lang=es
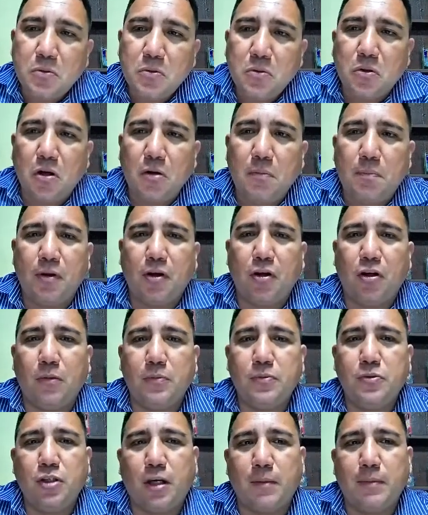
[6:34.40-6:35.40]
Golpe con
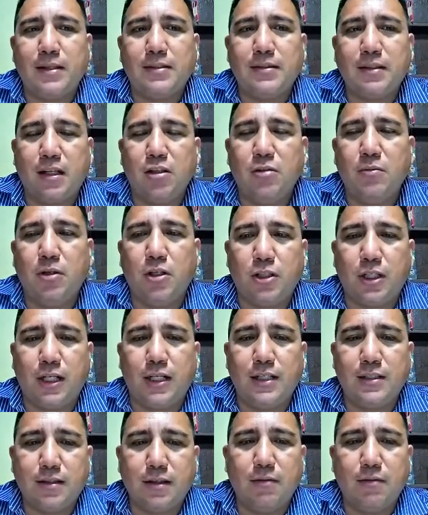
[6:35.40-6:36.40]
opción a más, el número
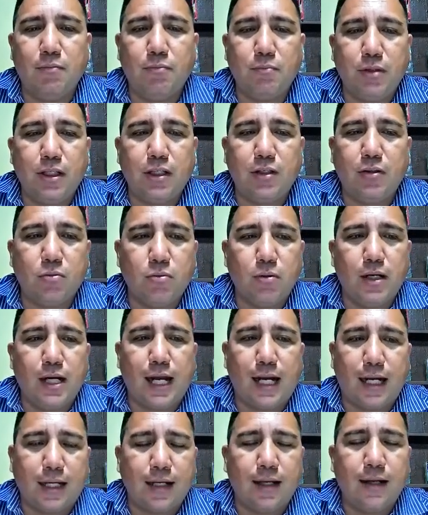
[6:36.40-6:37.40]
3
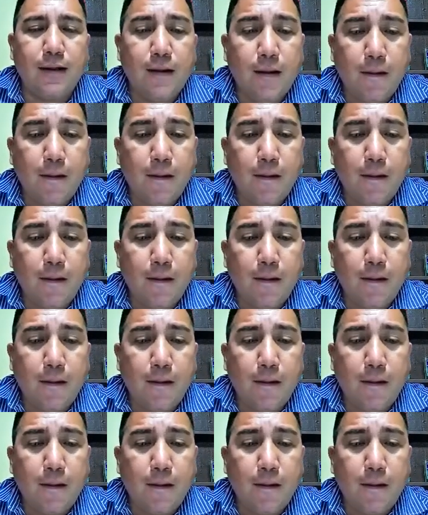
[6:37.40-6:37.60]
Mikulak.